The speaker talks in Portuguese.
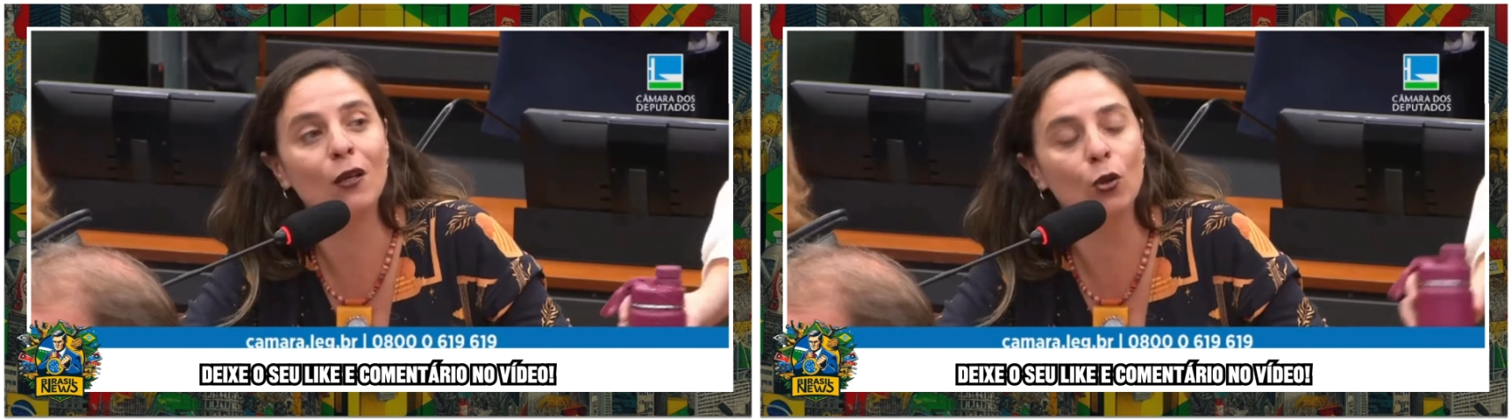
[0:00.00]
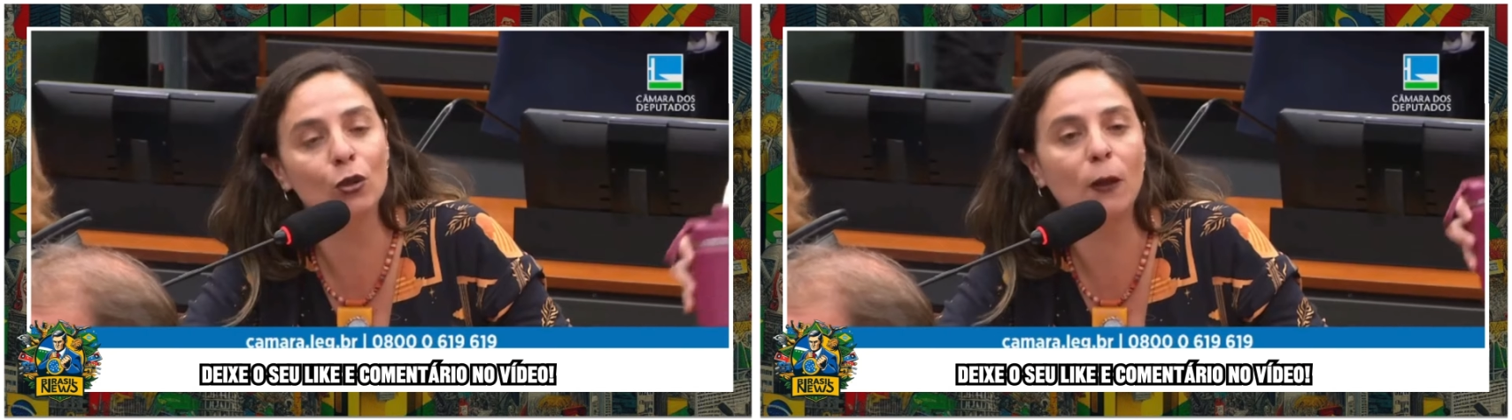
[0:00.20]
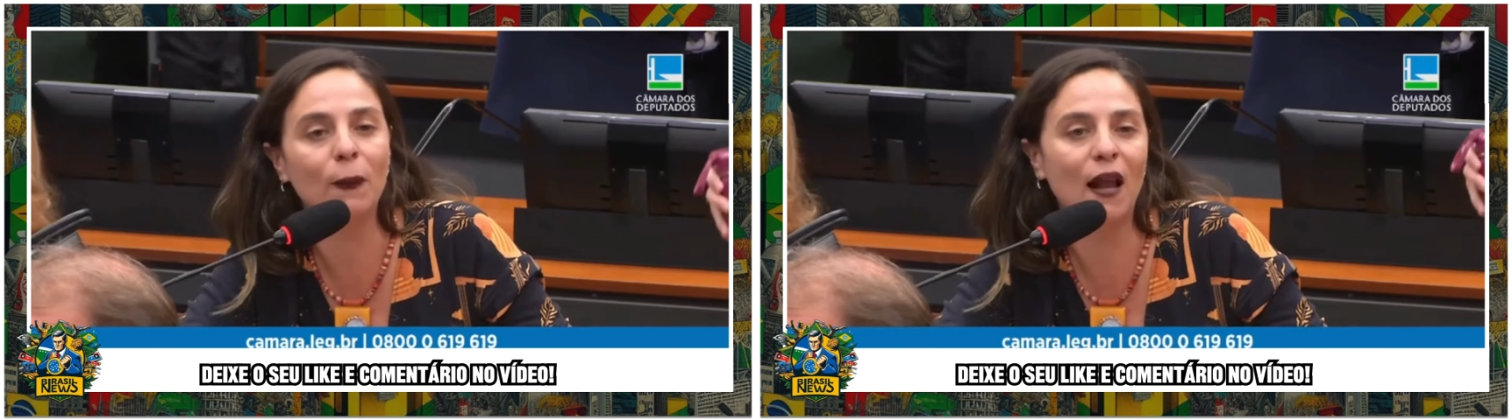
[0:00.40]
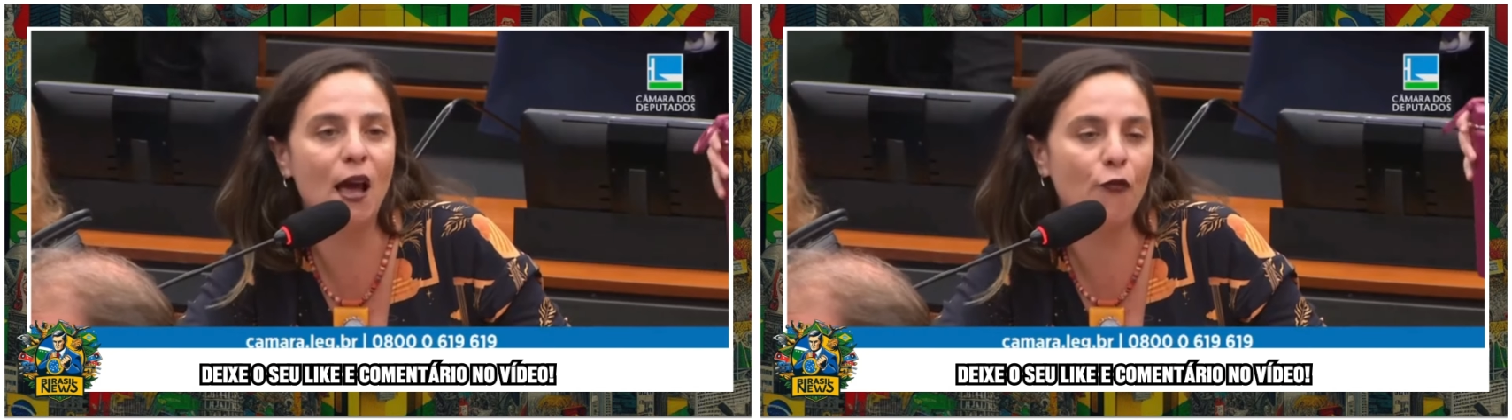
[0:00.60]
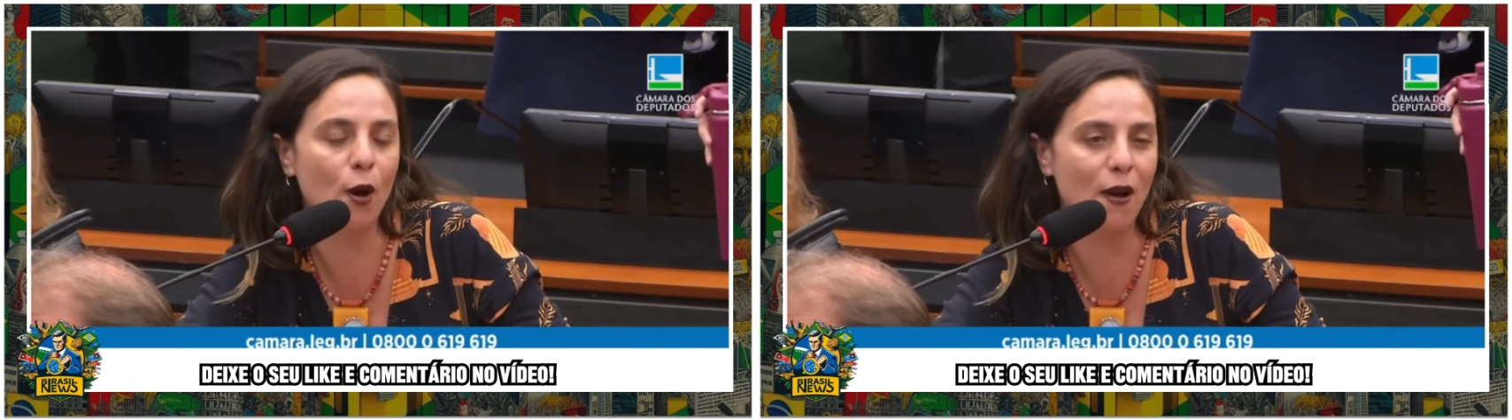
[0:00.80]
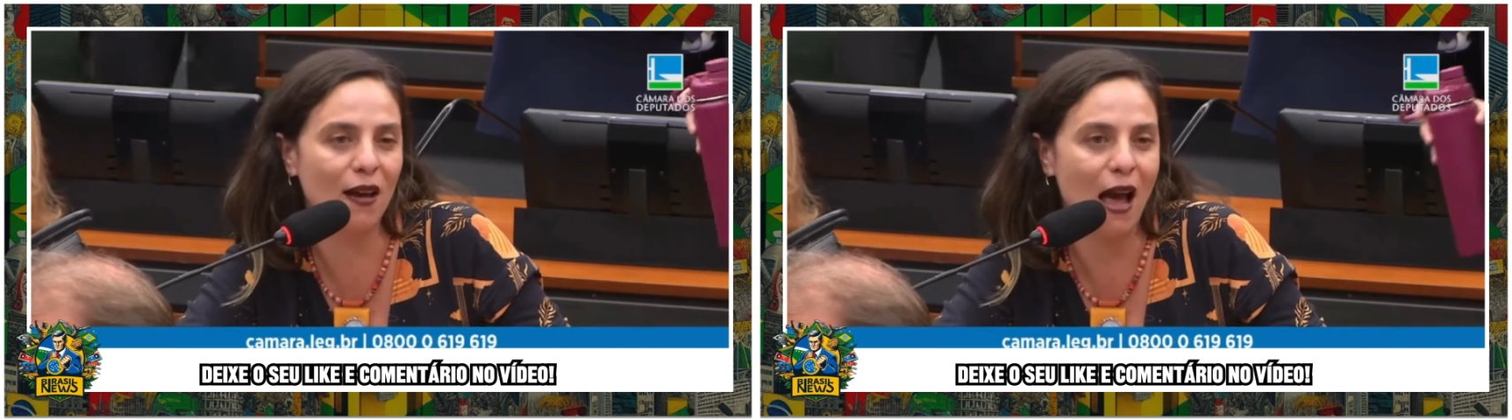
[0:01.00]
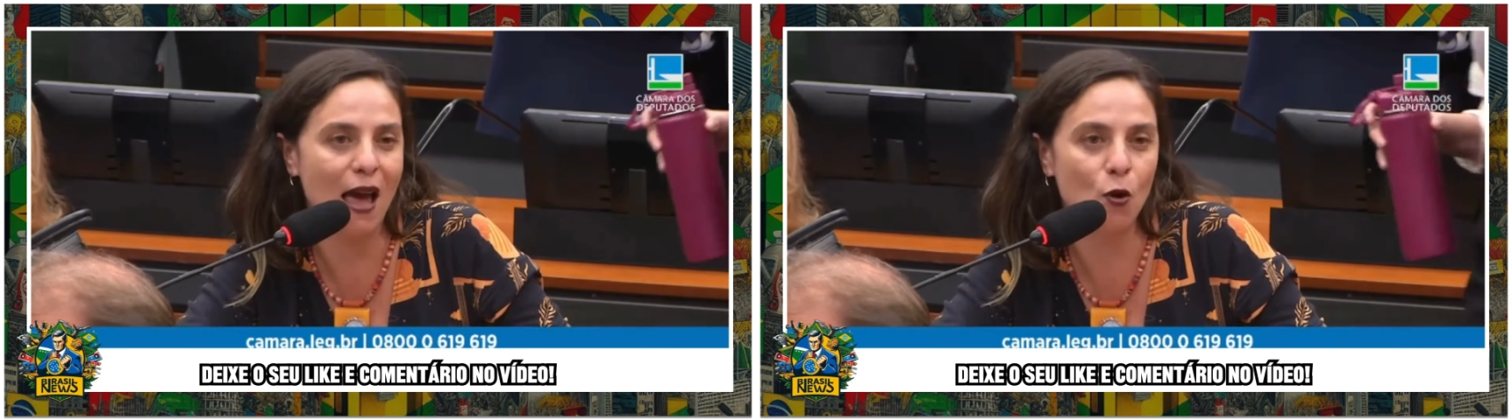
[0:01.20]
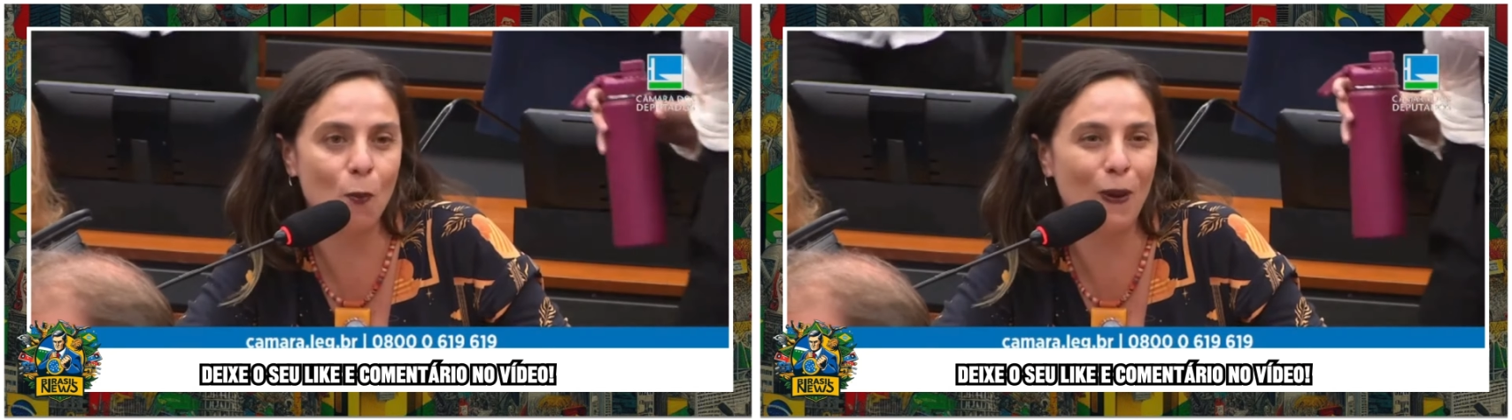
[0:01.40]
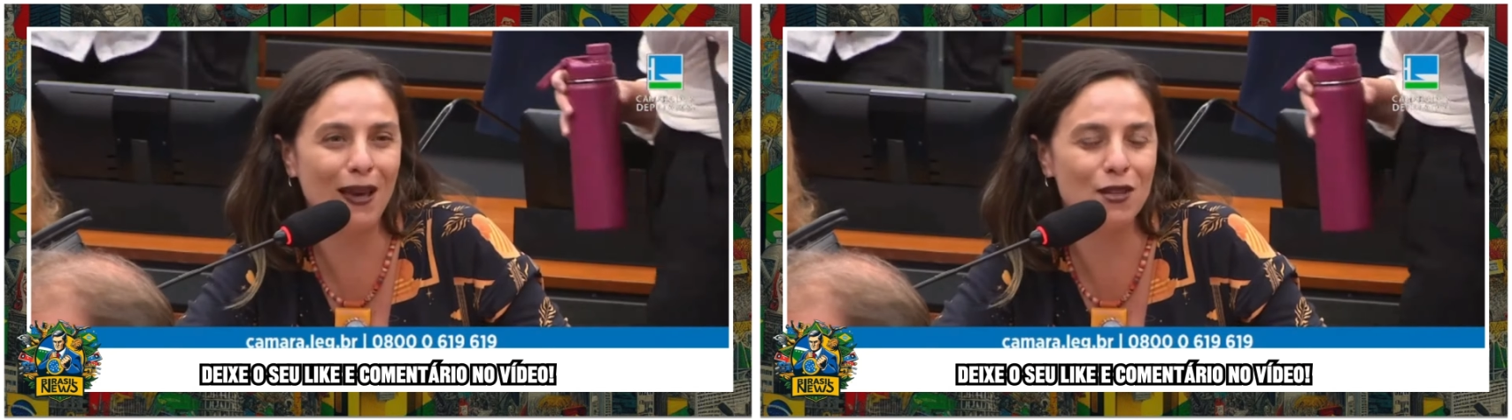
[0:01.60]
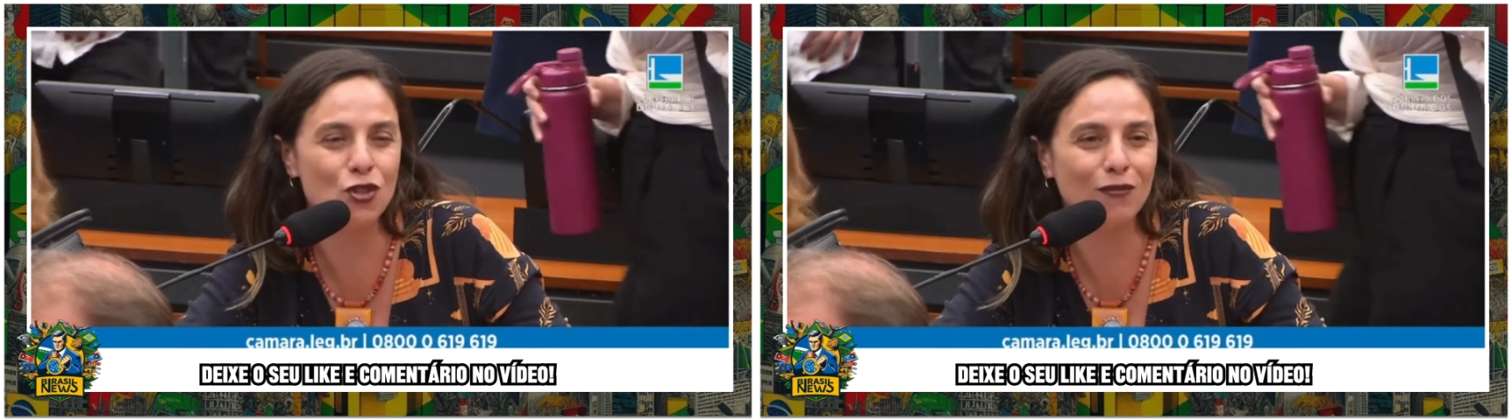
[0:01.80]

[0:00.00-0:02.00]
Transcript: em luta pela reforma agrária num país de